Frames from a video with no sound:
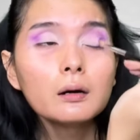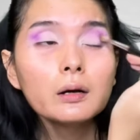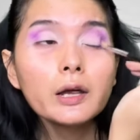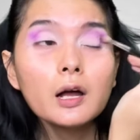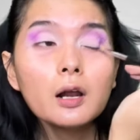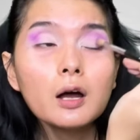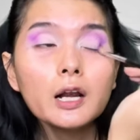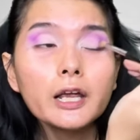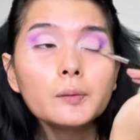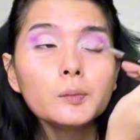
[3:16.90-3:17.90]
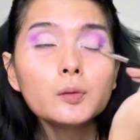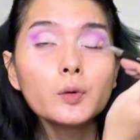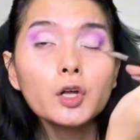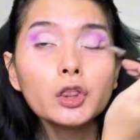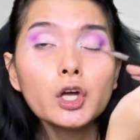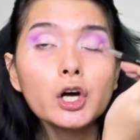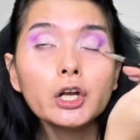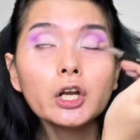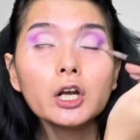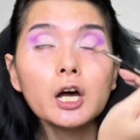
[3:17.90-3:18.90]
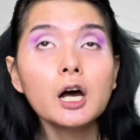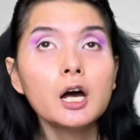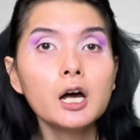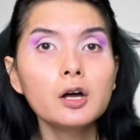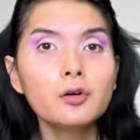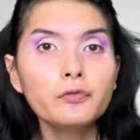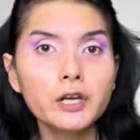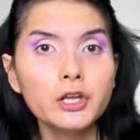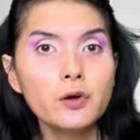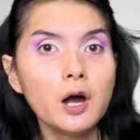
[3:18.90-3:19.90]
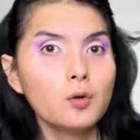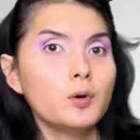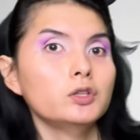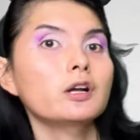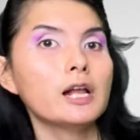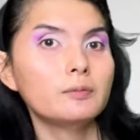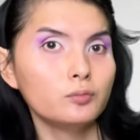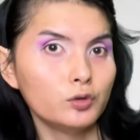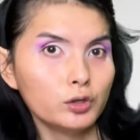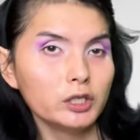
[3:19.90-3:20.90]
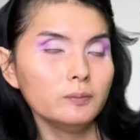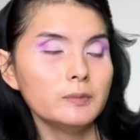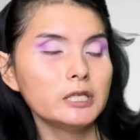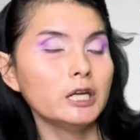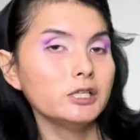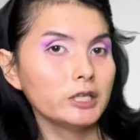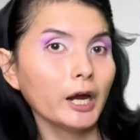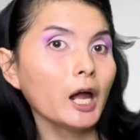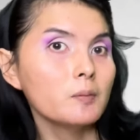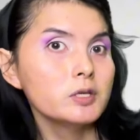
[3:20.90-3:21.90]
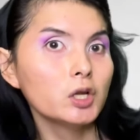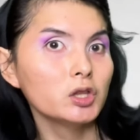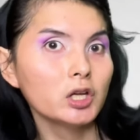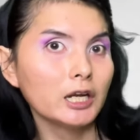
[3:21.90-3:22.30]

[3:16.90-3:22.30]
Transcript: Oh ya kalau kalian belum nonton uh, video aku potong rambut bisa dicek abis nonton